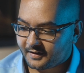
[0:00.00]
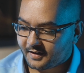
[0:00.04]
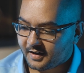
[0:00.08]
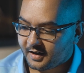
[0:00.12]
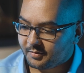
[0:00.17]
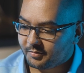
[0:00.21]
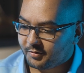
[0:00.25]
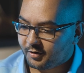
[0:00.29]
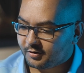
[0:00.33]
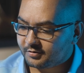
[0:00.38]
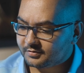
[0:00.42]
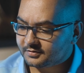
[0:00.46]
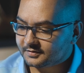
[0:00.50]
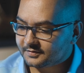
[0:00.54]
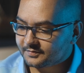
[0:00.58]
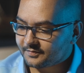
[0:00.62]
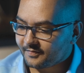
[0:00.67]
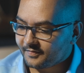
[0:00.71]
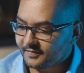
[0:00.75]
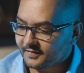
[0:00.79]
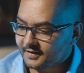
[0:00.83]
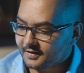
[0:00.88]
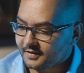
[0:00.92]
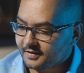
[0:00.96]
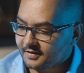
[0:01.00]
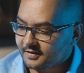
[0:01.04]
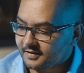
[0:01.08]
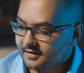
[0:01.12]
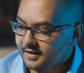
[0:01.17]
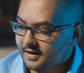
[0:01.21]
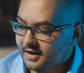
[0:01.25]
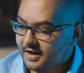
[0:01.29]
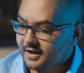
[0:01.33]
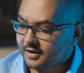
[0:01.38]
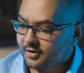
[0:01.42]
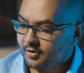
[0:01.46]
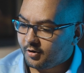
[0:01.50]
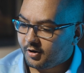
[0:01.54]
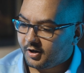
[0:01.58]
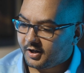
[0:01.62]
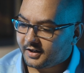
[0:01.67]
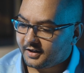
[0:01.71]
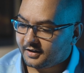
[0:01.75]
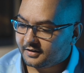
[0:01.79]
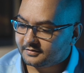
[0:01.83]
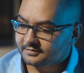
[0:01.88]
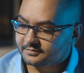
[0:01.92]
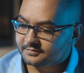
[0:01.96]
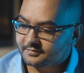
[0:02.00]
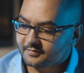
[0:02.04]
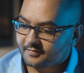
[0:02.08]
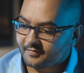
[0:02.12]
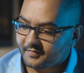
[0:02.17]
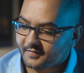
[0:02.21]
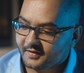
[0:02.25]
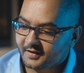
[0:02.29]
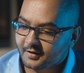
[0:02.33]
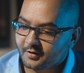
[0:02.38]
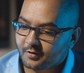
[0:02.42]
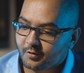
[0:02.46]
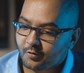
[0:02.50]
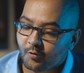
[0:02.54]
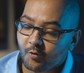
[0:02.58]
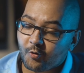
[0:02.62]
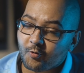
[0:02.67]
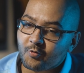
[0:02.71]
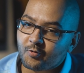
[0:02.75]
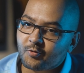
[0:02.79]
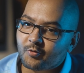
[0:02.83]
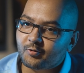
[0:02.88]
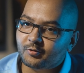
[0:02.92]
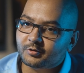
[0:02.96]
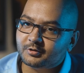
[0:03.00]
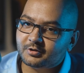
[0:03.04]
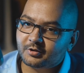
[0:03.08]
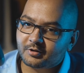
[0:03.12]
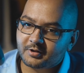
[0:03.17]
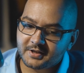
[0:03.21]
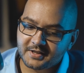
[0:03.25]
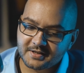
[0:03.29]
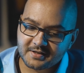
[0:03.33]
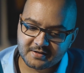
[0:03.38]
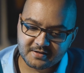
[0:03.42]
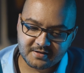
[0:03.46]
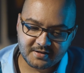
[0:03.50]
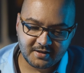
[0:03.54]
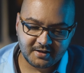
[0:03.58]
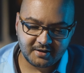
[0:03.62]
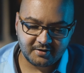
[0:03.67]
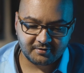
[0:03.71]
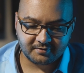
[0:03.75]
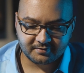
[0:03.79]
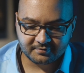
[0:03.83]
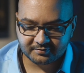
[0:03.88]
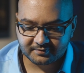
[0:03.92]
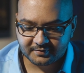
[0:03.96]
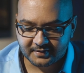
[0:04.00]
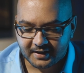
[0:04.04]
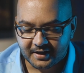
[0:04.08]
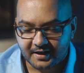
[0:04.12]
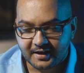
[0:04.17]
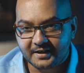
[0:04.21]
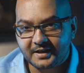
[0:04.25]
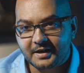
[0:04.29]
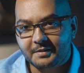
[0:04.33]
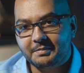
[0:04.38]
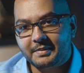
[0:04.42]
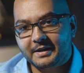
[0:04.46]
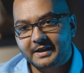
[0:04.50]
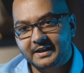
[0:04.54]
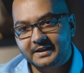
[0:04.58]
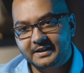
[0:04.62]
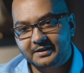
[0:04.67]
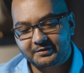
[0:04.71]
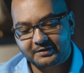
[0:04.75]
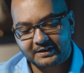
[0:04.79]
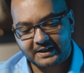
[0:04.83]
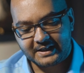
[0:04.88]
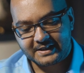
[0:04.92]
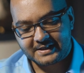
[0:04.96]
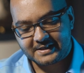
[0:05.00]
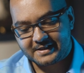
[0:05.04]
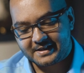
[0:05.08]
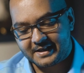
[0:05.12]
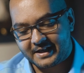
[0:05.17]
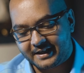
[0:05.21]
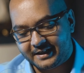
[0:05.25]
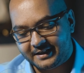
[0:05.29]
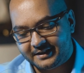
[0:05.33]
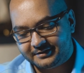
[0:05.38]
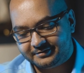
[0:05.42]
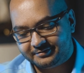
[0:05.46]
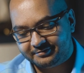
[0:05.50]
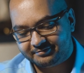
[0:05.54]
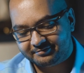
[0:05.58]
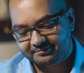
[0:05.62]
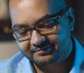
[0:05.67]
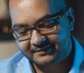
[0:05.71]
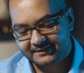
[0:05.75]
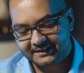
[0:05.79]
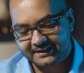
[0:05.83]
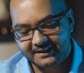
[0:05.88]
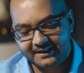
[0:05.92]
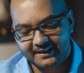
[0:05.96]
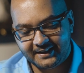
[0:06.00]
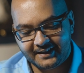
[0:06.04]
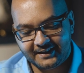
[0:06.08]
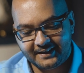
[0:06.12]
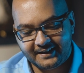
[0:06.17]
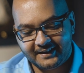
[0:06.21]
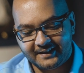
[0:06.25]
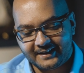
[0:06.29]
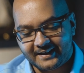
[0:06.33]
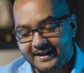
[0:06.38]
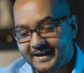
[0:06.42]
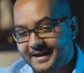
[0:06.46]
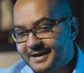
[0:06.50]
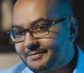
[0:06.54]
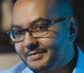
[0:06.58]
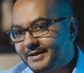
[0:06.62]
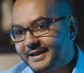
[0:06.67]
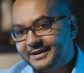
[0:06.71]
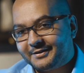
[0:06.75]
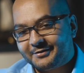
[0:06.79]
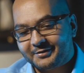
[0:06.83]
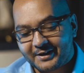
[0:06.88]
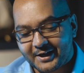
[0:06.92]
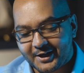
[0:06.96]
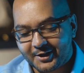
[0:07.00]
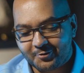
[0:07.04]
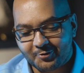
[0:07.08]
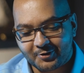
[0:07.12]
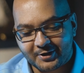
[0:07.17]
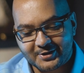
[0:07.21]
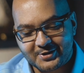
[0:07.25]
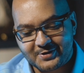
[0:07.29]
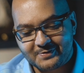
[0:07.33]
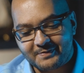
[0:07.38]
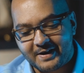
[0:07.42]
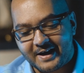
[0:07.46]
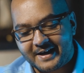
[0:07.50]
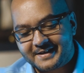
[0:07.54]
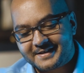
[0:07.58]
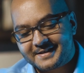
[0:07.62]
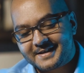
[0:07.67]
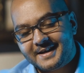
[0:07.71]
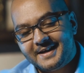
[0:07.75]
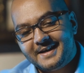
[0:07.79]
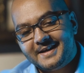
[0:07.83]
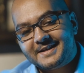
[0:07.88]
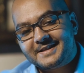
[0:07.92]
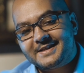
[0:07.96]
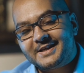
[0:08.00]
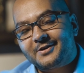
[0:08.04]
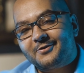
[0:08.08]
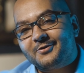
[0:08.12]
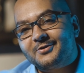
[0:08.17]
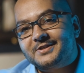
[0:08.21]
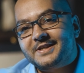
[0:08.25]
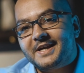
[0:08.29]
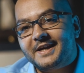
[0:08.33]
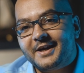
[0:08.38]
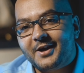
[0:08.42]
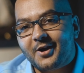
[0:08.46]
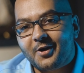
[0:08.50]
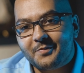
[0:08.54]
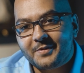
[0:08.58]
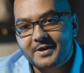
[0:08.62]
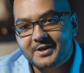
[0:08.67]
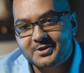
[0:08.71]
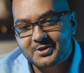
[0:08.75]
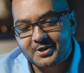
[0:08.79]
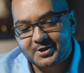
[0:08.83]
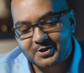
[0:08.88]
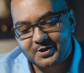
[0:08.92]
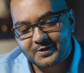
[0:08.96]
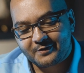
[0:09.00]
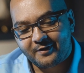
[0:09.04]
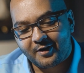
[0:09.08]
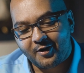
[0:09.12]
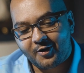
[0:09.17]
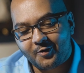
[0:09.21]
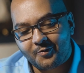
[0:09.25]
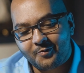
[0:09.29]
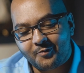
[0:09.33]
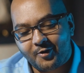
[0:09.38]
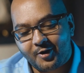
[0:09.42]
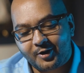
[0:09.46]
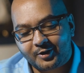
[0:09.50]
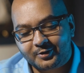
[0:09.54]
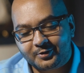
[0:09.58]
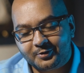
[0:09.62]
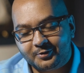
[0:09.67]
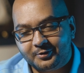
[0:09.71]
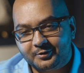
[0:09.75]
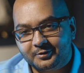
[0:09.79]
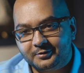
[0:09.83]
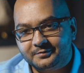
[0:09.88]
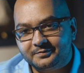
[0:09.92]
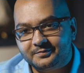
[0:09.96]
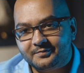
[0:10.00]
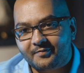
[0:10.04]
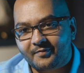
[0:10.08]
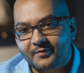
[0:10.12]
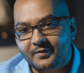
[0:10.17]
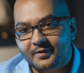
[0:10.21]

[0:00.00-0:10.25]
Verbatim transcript: tá bom? Agora, com o controlezinho, aí a parada fica séria. Aí a parada fica louca demais. Você consegue realmente ativar o modo